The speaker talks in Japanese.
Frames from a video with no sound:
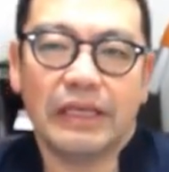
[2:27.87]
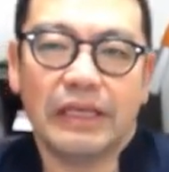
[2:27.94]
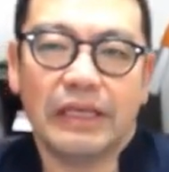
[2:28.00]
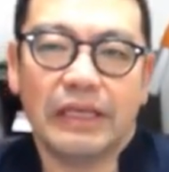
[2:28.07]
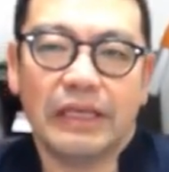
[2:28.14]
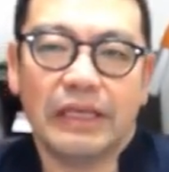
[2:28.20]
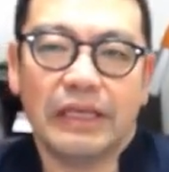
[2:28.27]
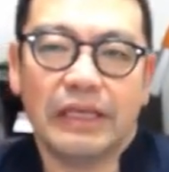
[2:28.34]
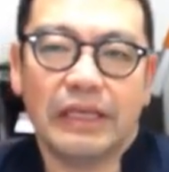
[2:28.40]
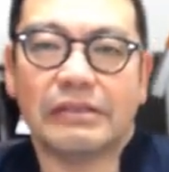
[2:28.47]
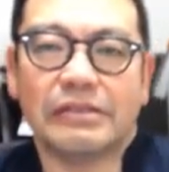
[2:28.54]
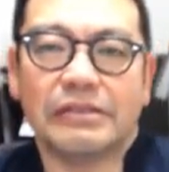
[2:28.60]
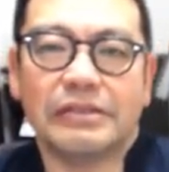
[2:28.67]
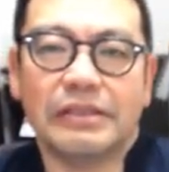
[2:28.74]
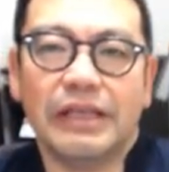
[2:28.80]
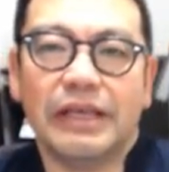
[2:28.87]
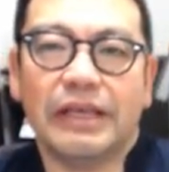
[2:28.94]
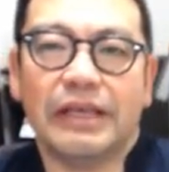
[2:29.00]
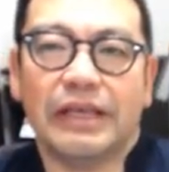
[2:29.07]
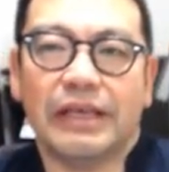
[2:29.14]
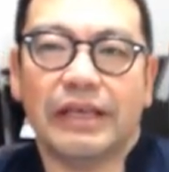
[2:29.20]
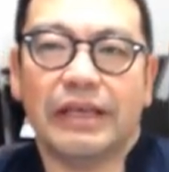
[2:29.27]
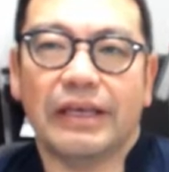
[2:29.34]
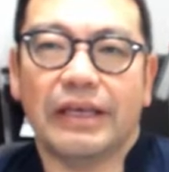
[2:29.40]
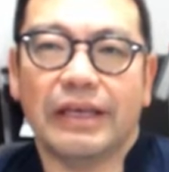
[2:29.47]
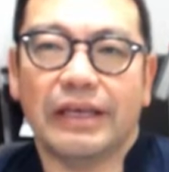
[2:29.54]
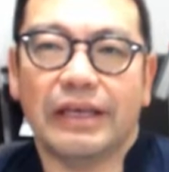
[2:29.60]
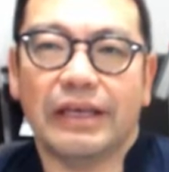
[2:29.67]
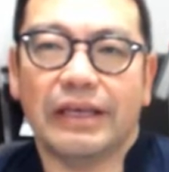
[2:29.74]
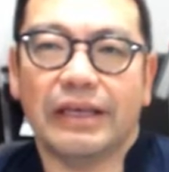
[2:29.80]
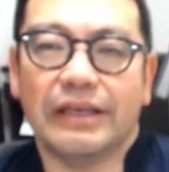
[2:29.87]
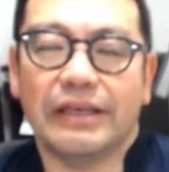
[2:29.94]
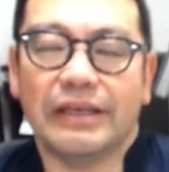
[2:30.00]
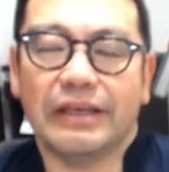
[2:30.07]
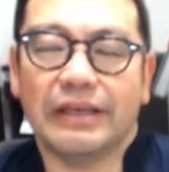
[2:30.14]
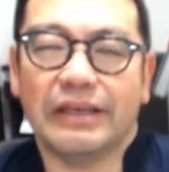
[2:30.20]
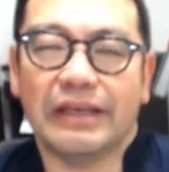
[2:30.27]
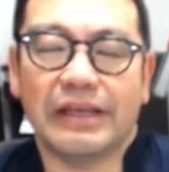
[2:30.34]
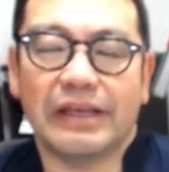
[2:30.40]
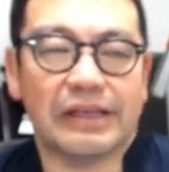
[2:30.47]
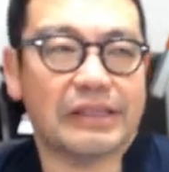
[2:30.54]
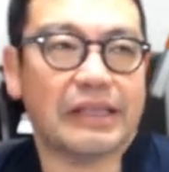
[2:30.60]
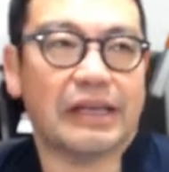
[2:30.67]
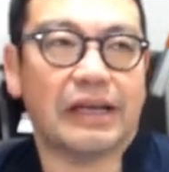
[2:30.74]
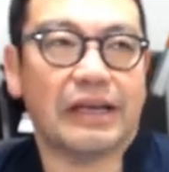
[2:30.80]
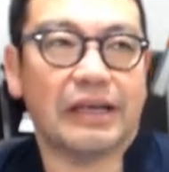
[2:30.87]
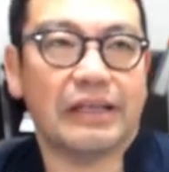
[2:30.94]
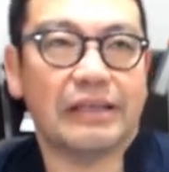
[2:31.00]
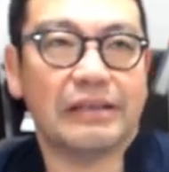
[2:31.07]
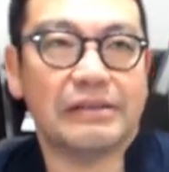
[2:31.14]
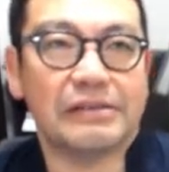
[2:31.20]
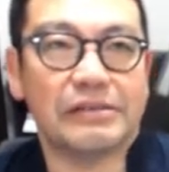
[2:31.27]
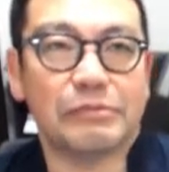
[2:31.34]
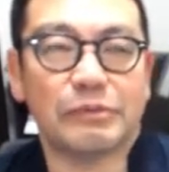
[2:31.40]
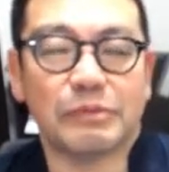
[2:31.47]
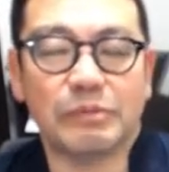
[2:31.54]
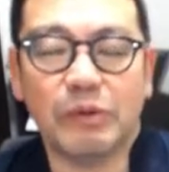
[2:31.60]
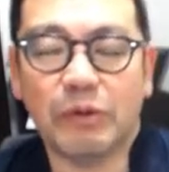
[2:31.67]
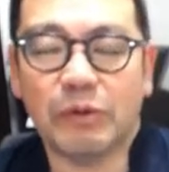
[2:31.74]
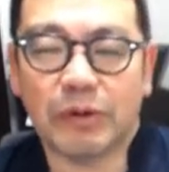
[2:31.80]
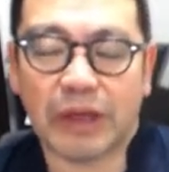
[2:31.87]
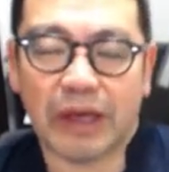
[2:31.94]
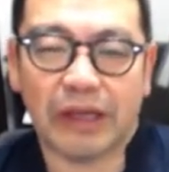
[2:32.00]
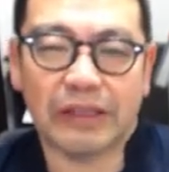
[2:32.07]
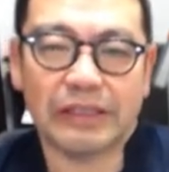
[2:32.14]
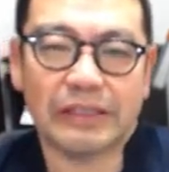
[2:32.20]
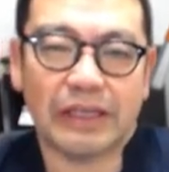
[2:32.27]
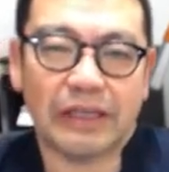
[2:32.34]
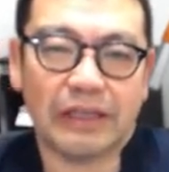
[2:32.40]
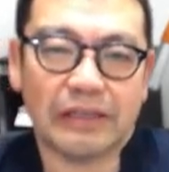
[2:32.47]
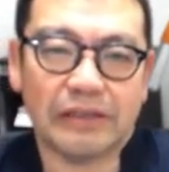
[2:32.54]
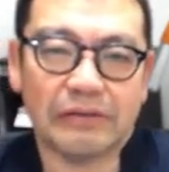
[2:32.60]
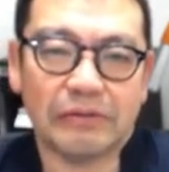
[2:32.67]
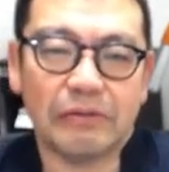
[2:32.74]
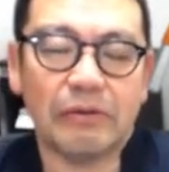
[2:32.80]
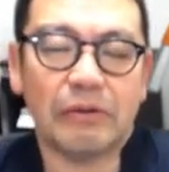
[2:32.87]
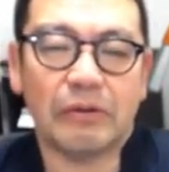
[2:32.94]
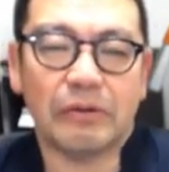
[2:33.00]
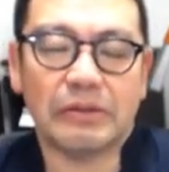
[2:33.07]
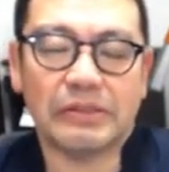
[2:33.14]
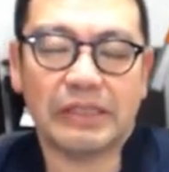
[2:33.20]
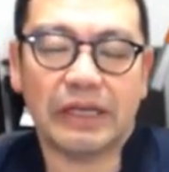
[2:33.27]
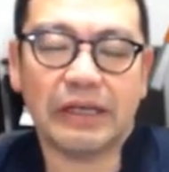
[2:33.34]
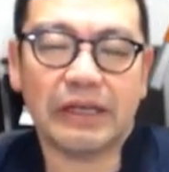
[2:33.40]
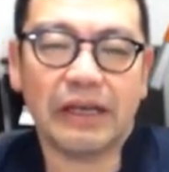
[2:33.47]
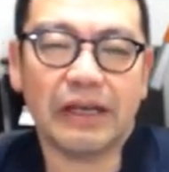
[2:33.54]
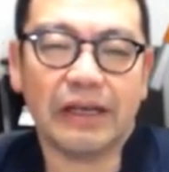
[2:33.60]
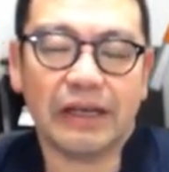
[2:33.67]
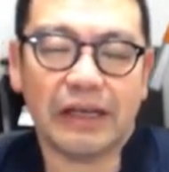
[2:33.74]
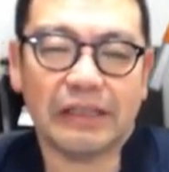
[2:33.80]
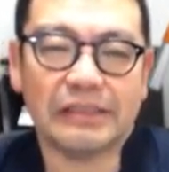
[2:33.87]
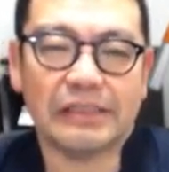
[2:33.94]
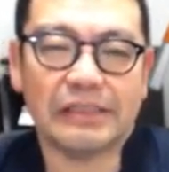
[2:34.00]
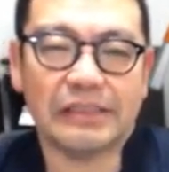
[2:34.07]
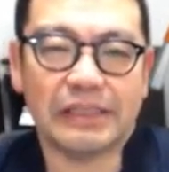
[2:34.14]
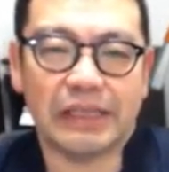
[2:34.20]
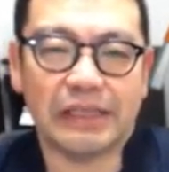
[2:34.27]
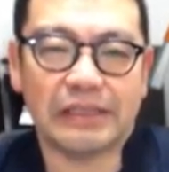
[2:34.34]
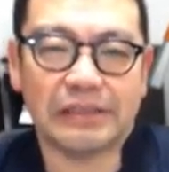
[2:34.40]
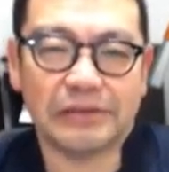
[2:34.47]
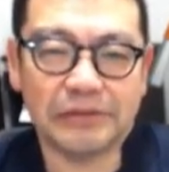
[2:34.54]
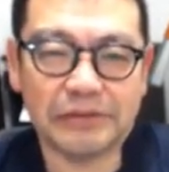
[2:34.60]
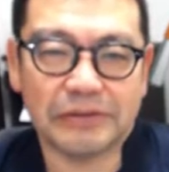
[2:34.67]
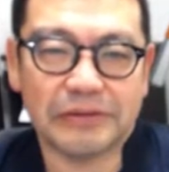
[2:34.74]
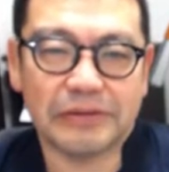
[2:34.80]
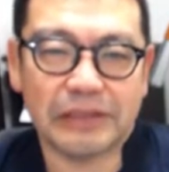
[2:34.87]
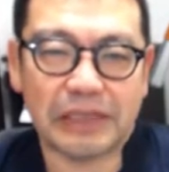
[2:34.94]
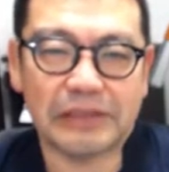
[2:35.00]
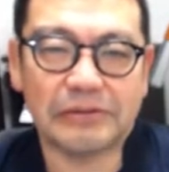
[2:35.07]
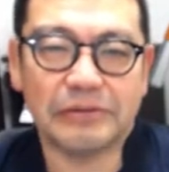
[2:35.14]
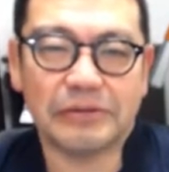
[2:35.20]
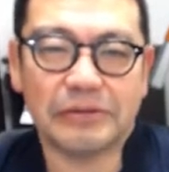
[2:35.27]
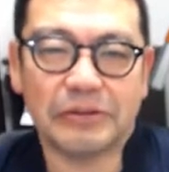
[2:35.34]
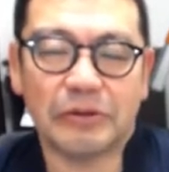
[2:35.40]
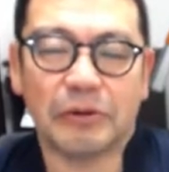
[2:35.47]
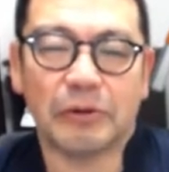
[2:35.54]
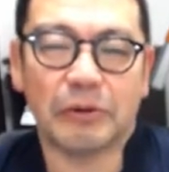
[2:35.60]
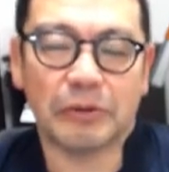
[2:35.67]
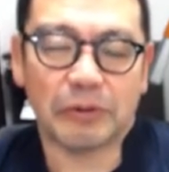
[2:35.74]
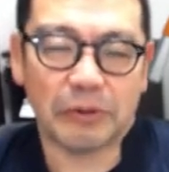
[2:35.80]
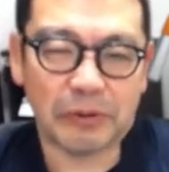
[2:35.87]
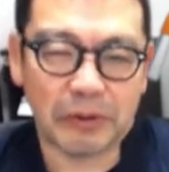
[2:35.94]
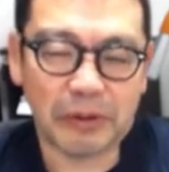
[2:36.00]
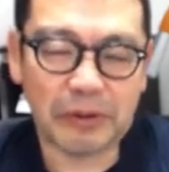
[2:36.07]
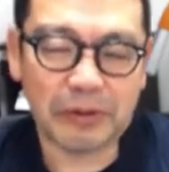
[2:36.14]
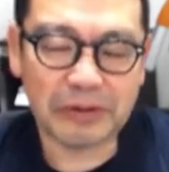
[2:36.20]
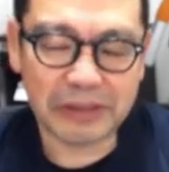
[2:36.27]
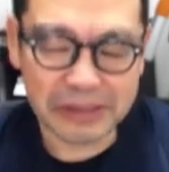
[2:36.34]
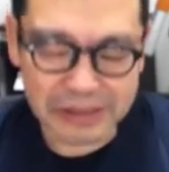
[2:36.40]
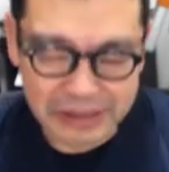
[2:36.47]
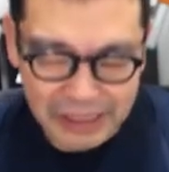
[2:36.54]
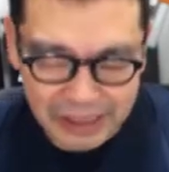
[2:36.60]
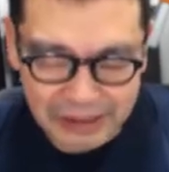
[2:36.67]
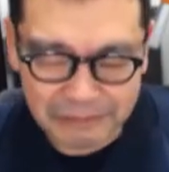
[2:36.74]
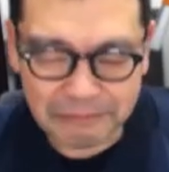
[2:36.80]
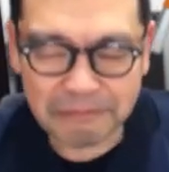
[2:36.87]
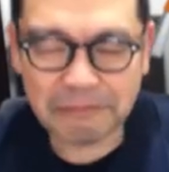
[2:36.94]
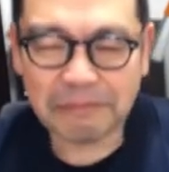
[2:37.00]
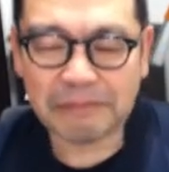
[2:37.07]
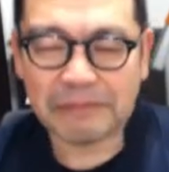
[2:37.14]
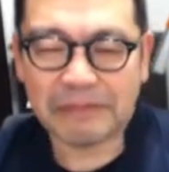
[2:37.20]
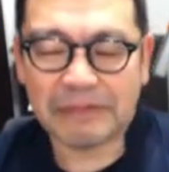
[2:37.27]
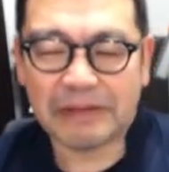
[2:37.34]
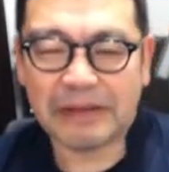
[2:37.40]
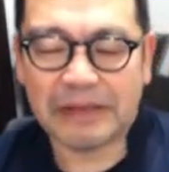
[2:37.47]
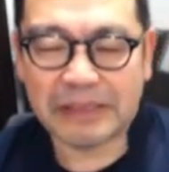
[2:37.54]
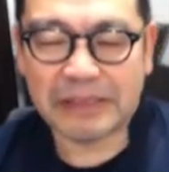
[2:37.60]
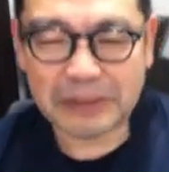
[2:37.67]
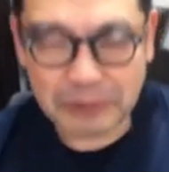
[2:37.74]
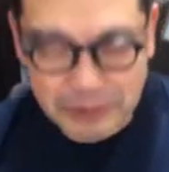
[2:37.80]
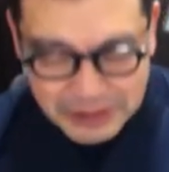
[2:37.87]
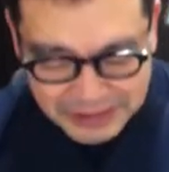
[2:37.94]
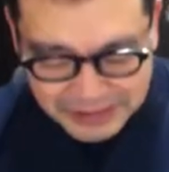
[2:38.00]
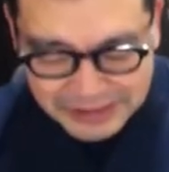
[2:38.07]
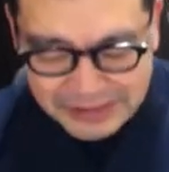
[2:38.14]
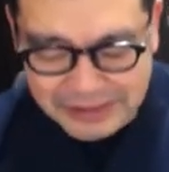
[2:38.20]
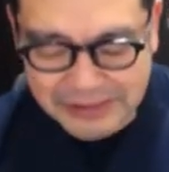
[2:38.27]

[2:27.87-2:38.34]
その辺について、えー、やれたら自分も貢献ができたらっていうのを若干感じているっていう今日この頃でした以上です